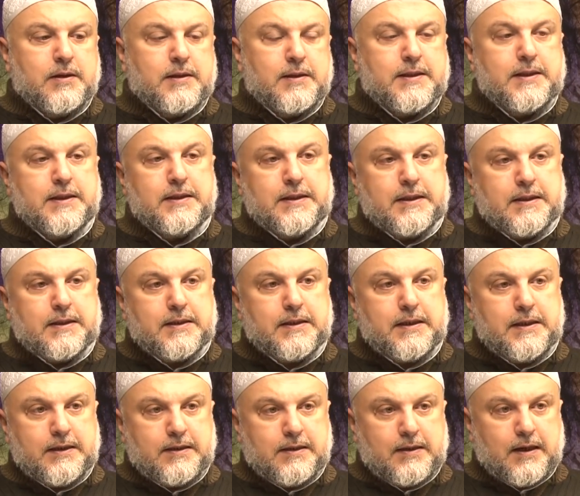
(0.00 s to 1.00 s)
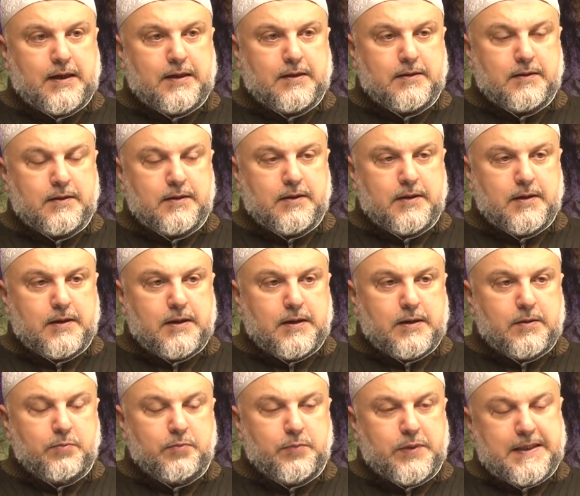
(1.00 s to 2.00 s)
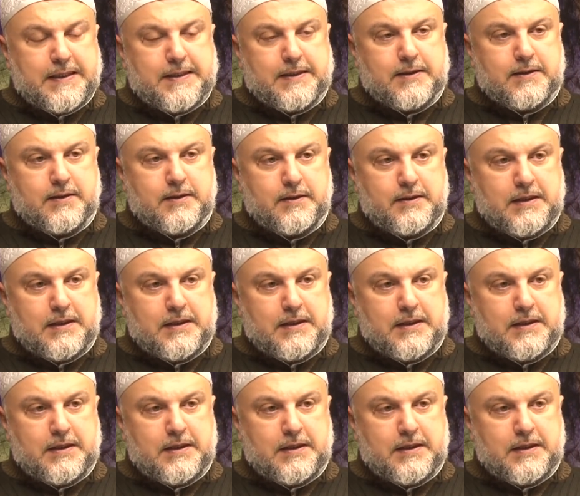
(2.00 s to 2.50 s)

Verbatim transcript: sidik, idrar, pis,